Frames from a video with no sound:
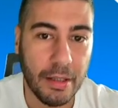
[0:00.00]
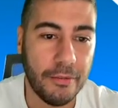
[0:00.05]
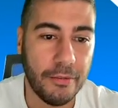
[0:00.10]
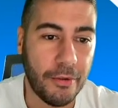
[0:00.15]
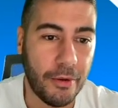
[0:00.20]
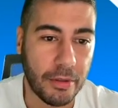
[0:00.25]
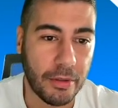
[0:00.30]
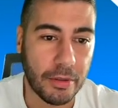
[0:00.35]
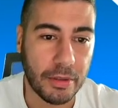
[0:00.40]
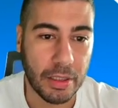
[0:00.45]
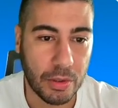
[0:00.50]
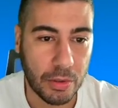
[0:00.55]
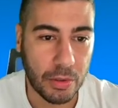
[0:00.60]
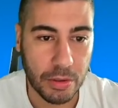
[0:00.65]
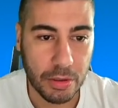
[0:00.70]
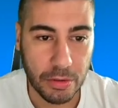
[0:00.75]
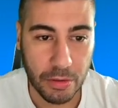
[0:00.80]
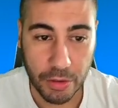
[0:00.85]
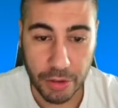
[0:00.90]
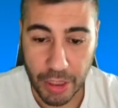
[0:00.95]
forte con
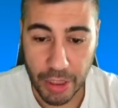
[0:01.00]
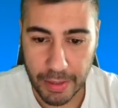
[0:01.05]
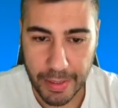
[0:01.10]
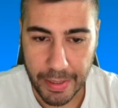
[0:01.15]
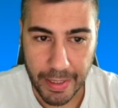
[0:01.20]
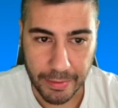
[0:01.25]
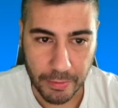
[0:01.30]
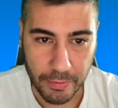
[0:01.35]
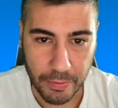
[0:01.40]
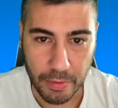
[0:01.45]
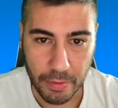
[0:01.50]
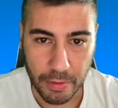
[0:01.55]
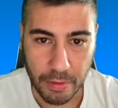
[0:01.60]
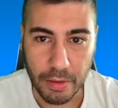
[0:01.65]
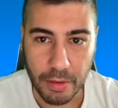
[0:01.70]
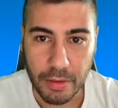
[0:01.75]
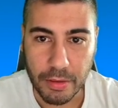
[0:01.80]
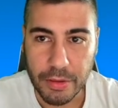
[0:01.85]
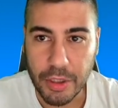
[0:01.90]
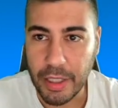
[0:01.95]
i social
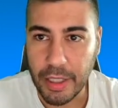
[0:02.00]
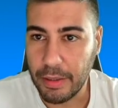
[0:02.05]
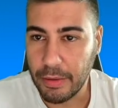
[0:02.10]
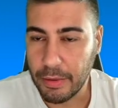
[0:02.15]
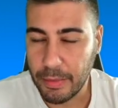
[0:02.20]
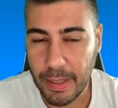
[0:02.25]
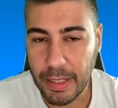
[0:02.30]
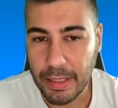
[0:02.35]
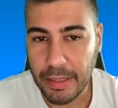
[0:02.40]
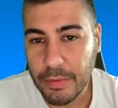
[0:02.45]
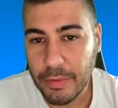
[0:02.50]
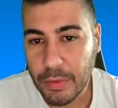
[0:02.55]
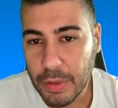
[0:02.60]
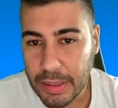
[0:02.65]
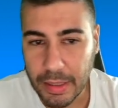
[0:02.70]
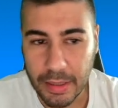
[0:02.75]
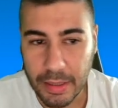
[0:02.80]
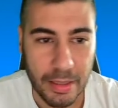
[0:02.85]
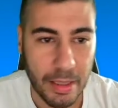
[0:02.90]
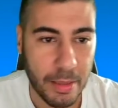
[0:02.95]
network, cioè ormai
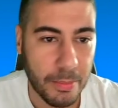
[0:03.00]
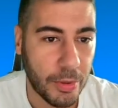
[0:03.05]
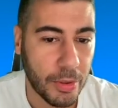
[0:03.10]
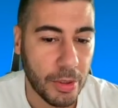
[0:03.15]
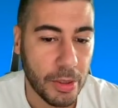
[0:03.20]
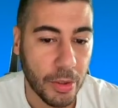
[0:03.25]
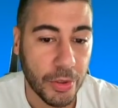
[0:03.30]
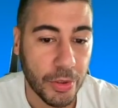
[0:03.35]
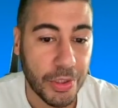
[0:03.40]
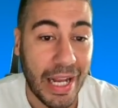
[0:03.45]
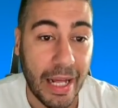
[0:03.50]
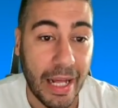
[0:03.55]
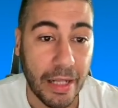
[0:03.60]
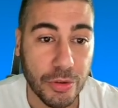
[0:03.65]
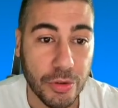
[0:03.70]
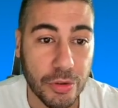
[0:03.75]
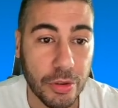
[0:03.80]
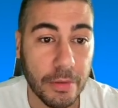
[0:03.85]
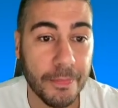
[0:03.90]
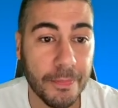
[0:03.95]
Twitter trampolino di
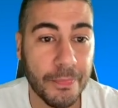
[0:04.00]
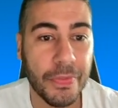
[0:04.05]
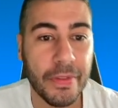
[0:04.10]
lancio,